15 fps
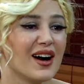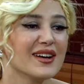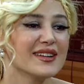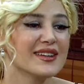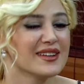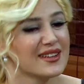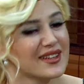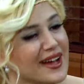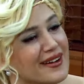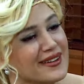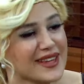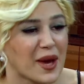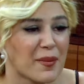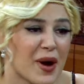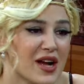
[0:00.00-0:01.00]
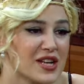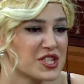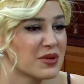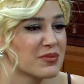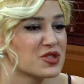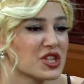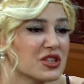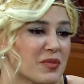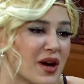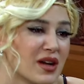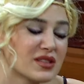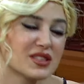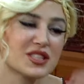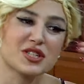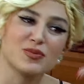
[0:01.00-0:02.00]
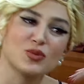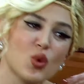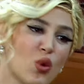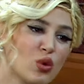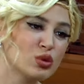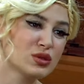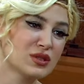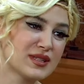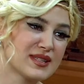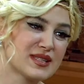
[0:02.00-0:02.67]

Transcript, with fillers: Ay ya Kemal'cim canım arkadaşım ne olur